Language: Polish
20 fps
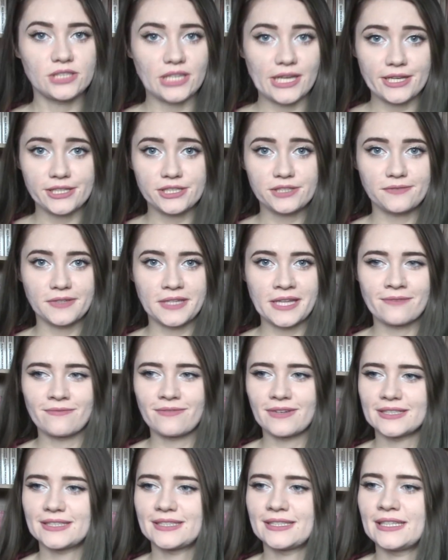Cześć,
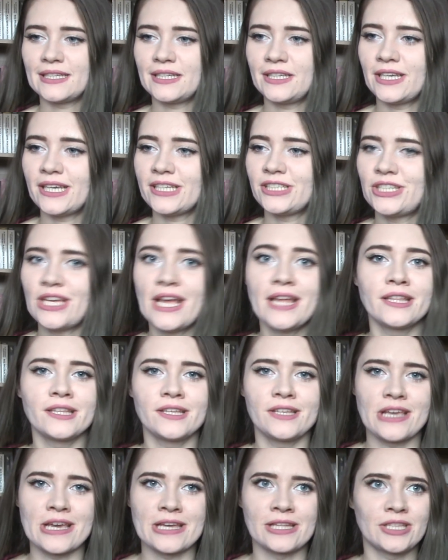witam Was
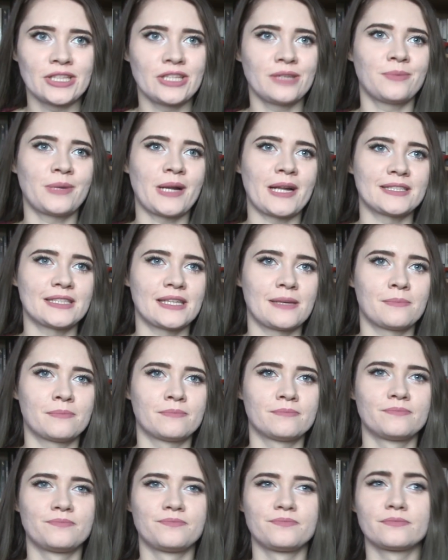jesiennie tym
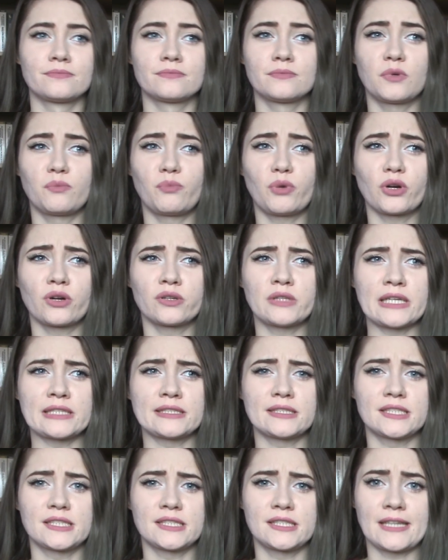razem, bo pogoda
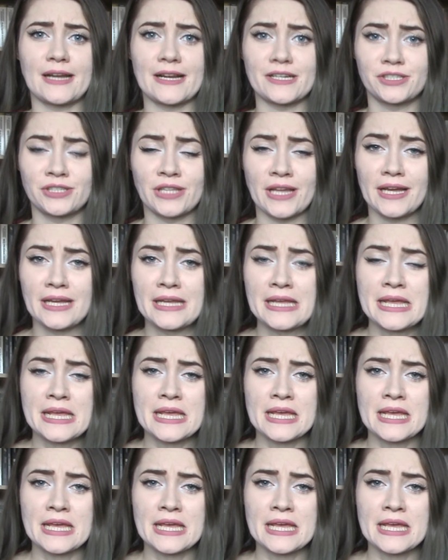jest straszna.